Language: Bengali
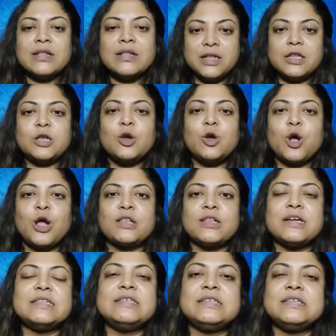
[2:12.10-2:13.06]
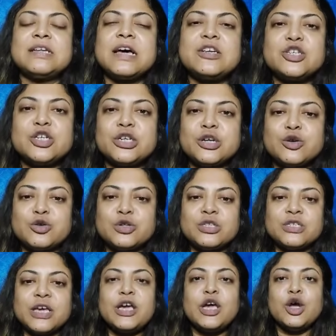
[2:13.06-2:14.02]
দ্বিতীয় কথা যেটা সেটা
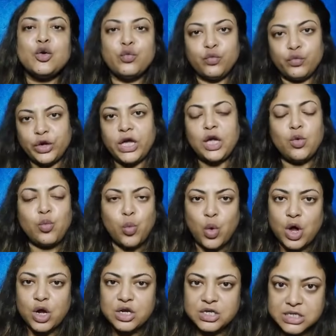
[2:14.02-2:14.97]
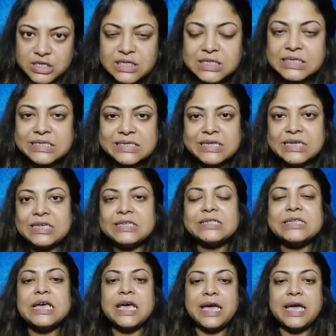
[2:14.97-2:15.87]
হচ্ছে উই ওয়ান্ট জাস্টিস